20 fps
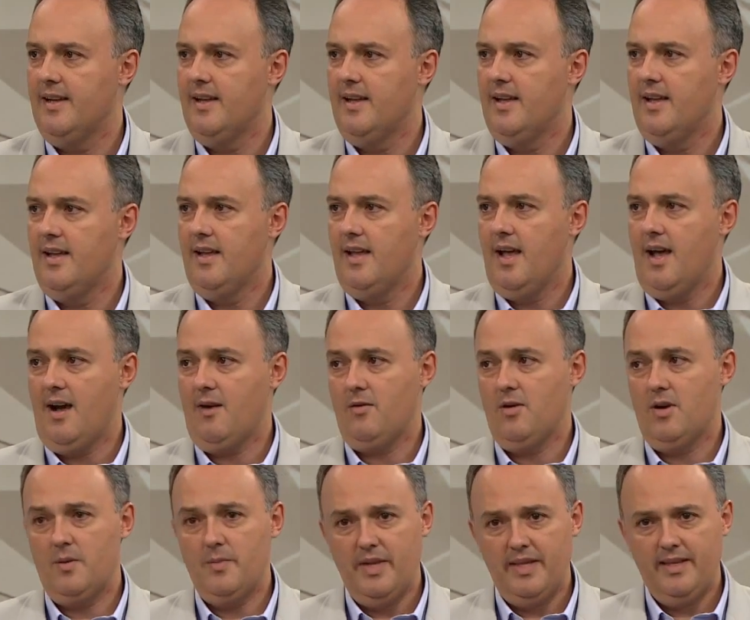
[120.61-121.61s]
É, né?
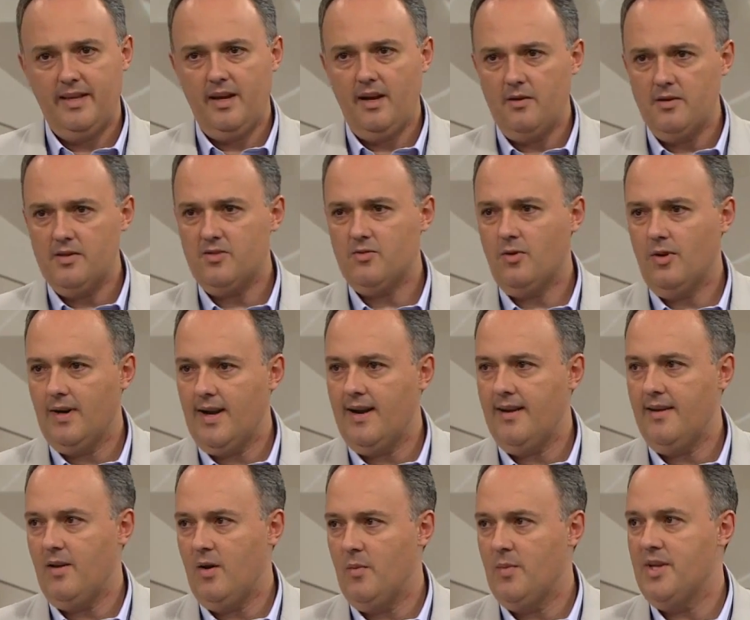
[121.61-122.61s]
Agora, material
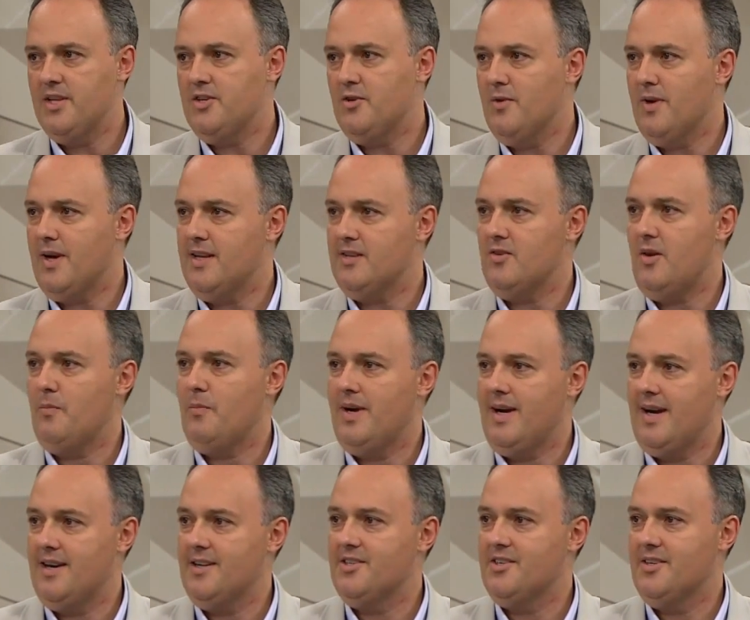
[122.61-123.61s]
escolar realmente é um caso à
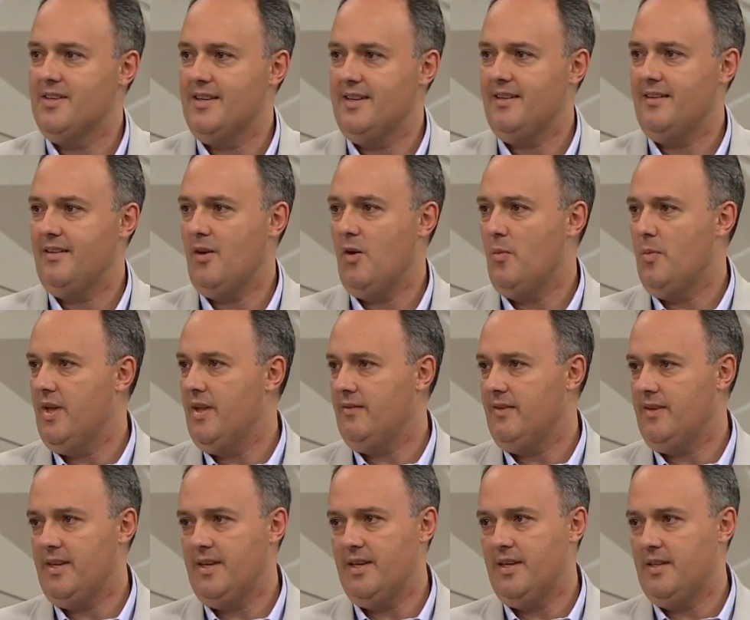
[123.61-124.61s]
parte, né? Tem
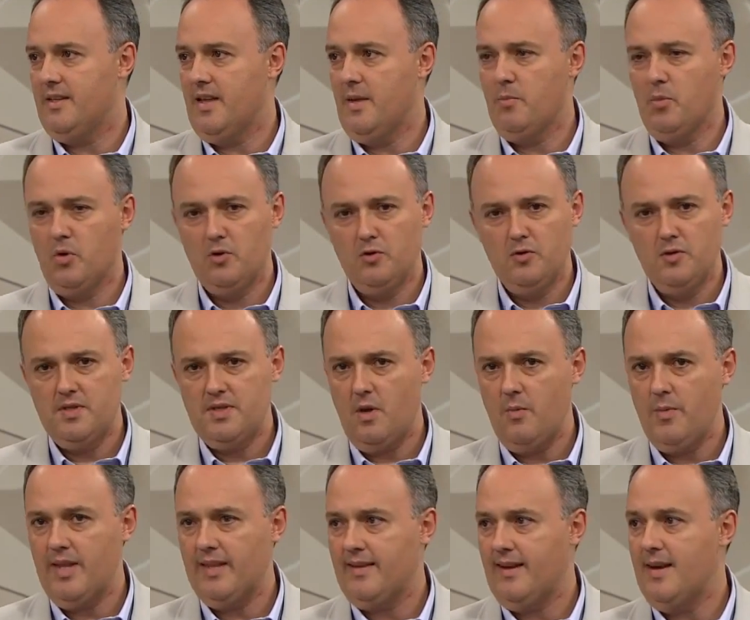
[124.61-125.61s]
aumento aí, tem produtos
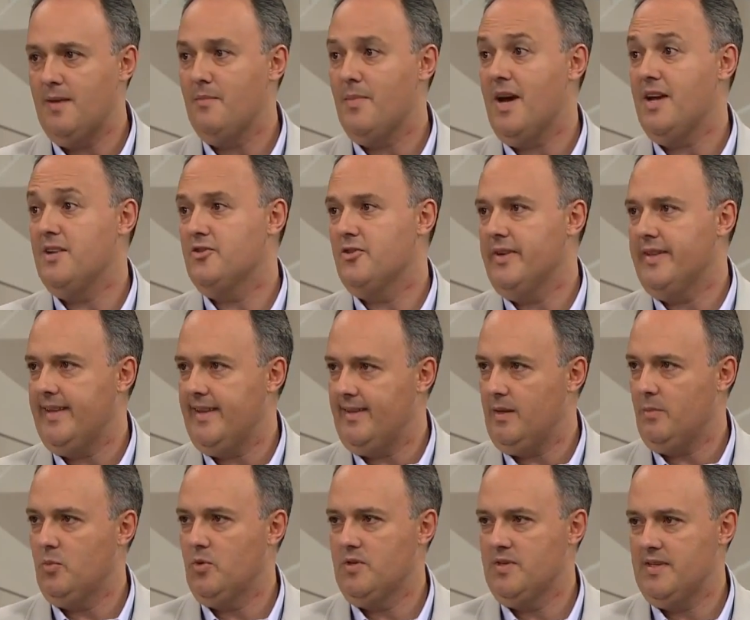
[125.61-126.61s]
que aumentaram em mais de
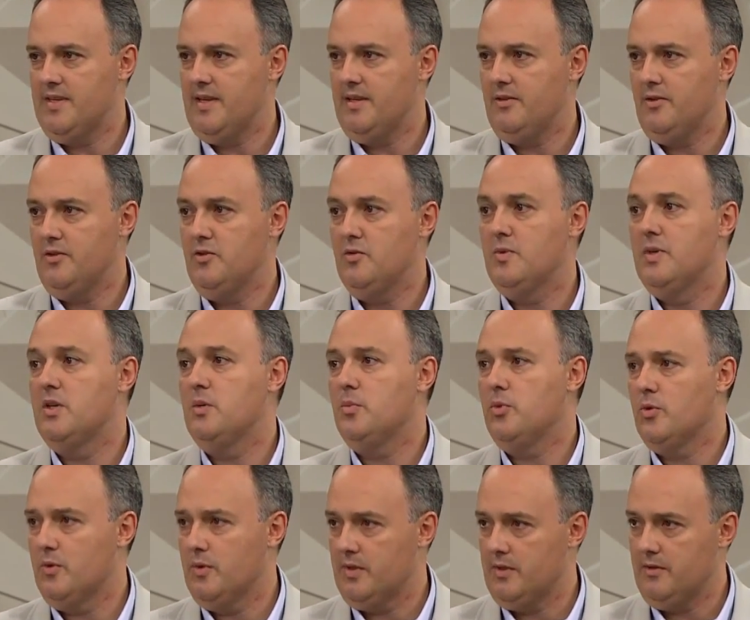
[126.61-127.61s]
80% de um ano
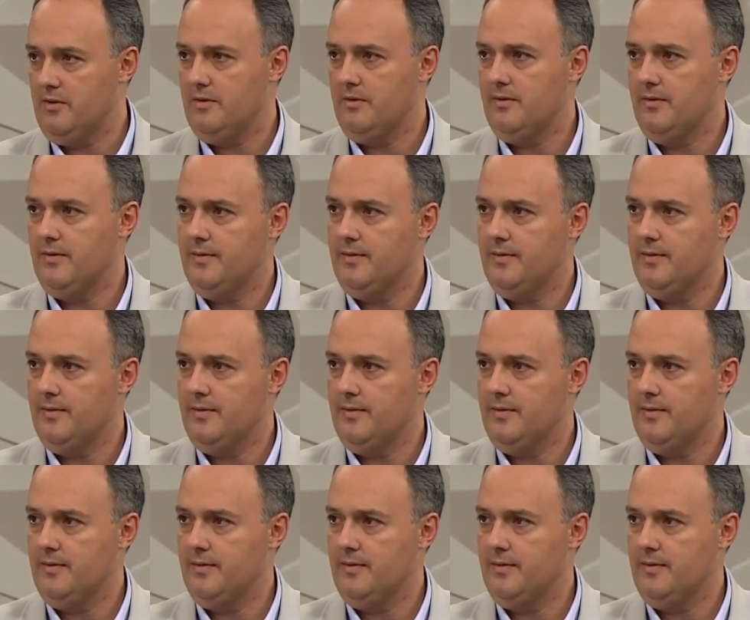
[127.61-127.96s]
para o outro.